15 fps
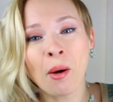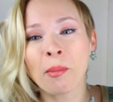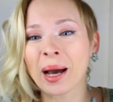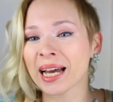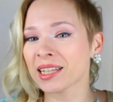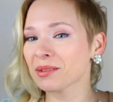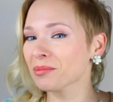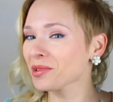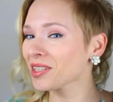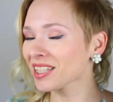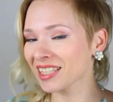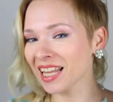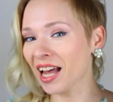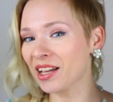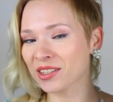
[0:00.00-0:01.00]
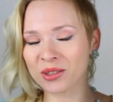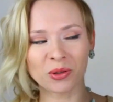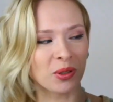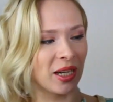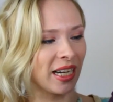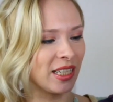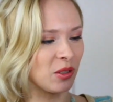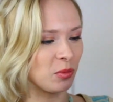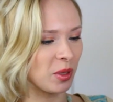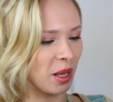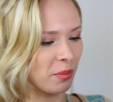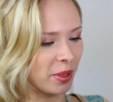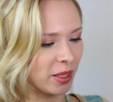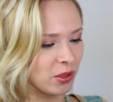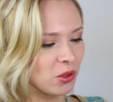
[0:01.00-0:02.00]
Поэтому не знаю, сколько они у меня
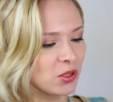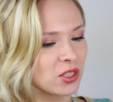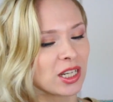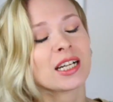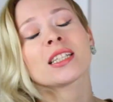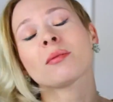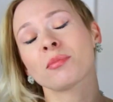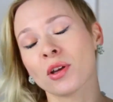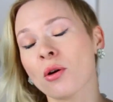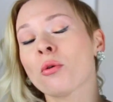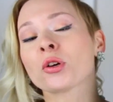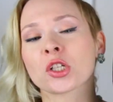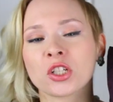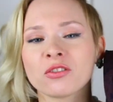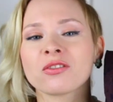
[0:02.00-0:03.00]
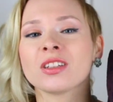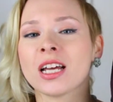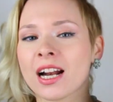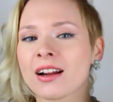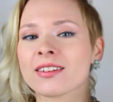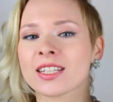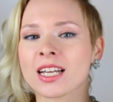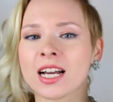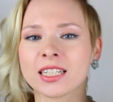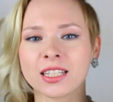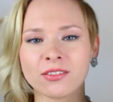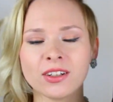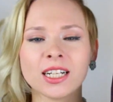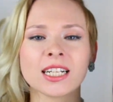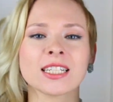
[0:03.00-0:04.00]
проносятся, хотя мне очень нравится, как
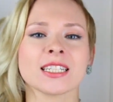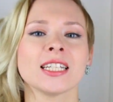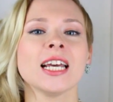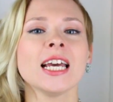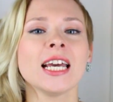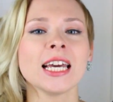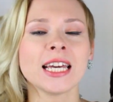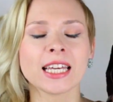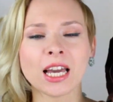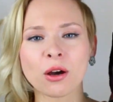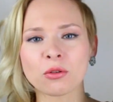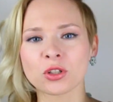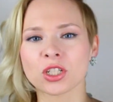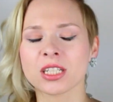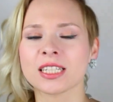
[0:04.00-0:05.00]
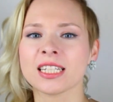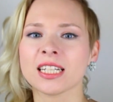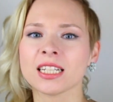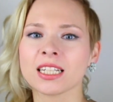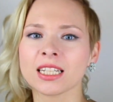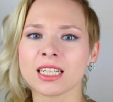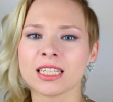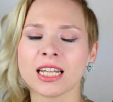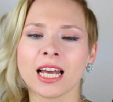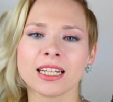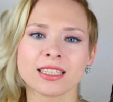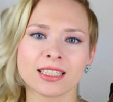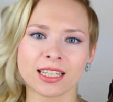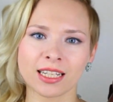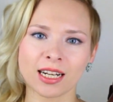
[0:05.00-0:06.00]
они выглядят. И я уже делала на
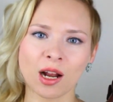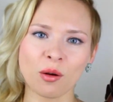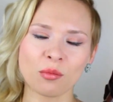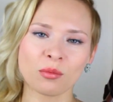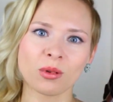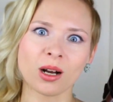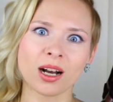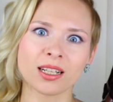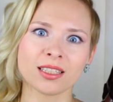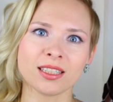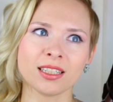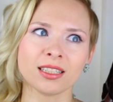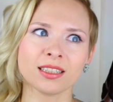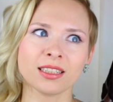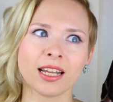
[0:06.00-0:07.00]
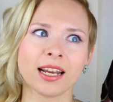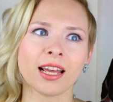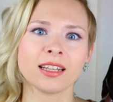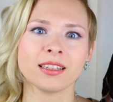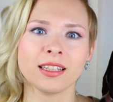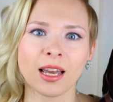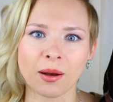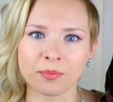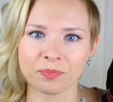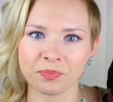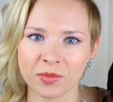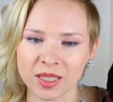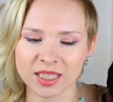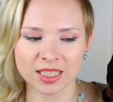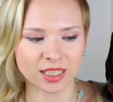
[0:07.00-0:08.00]
Инстаграм один наряд дня
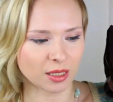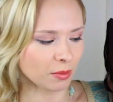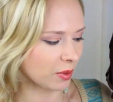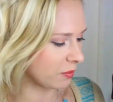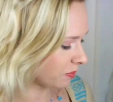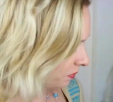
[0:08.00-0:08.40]
вместе с ними.